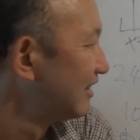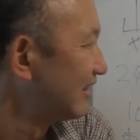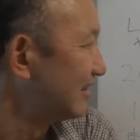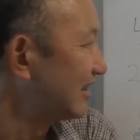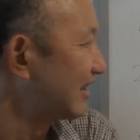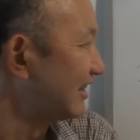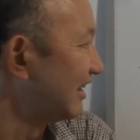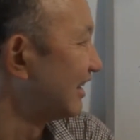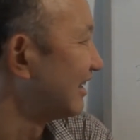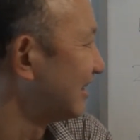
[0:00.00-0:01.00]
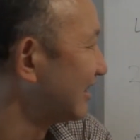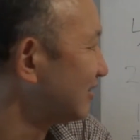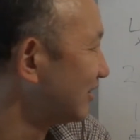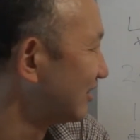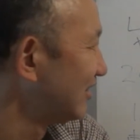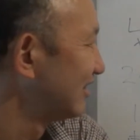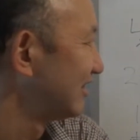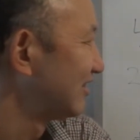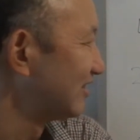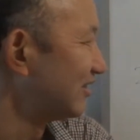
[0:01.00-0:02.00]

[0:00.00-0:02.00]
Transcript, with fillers: はい、だからね、えー、あの、こ